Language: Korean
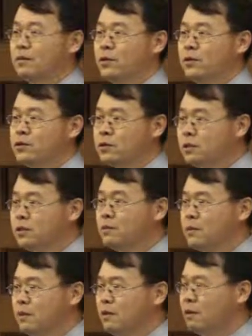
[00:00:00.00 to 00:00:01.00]
그걸
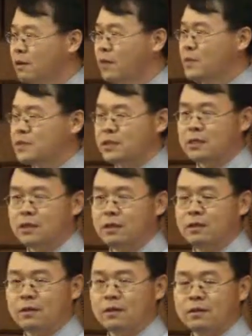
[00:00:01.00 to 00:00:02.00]
점검을 늘 하면서
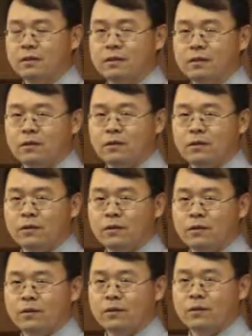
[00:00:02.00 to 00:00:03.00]
살아야 됩니다.
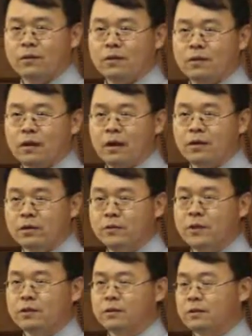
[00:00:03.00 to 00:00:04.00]
안
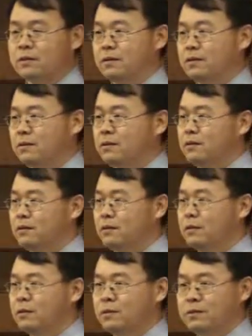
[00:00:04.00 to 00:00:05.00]
그러면은
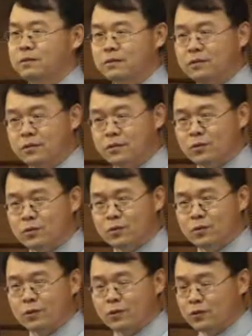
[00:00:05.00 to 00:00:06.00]
여러분
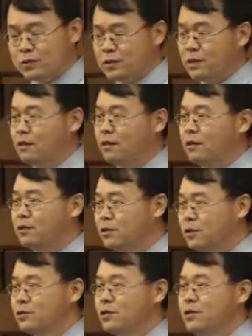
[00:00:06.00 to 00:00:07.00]
사탄에
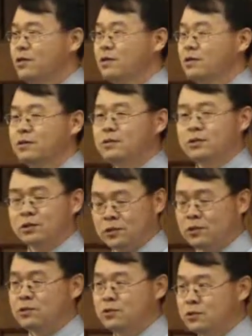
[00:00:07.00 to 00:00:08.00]
져서 이기는
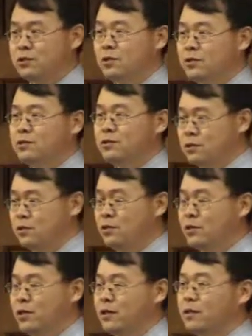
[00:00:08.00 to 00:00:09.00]
져서
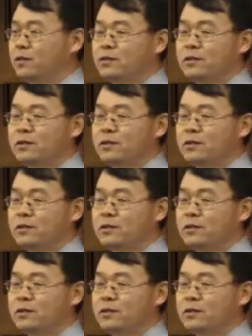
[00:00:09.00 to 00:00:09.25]
지는 거예요.